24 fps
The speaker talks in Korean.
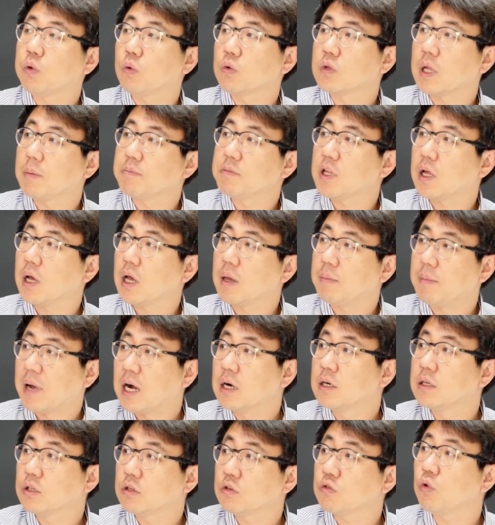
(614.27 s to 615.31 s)
2통 3사의
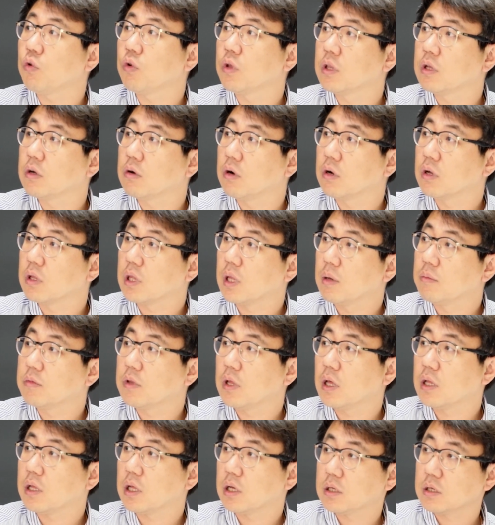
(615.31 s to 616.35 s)
망을 쓰고 있는 거기
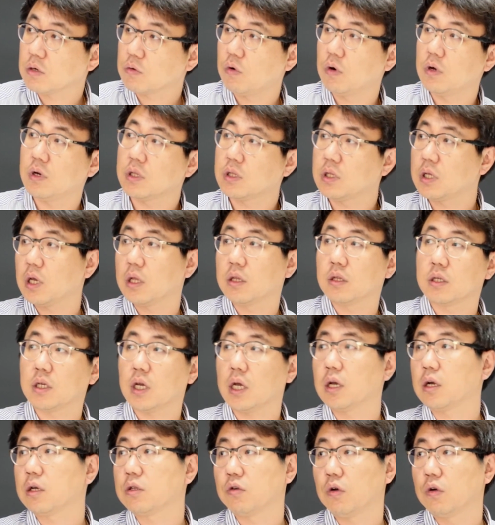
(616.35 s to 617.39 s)
때문에 사실 퀄리티에는
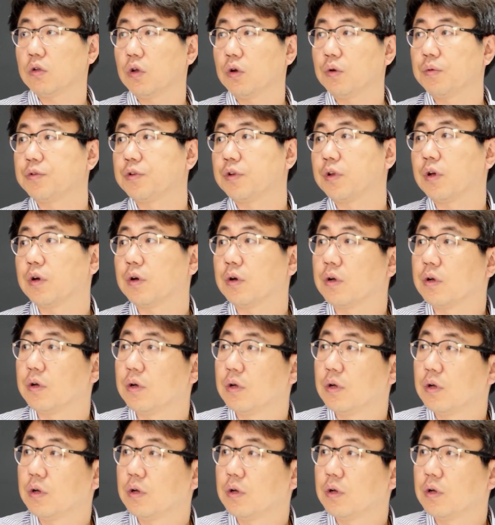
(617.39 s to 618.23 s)
차이가 전혀 없어요.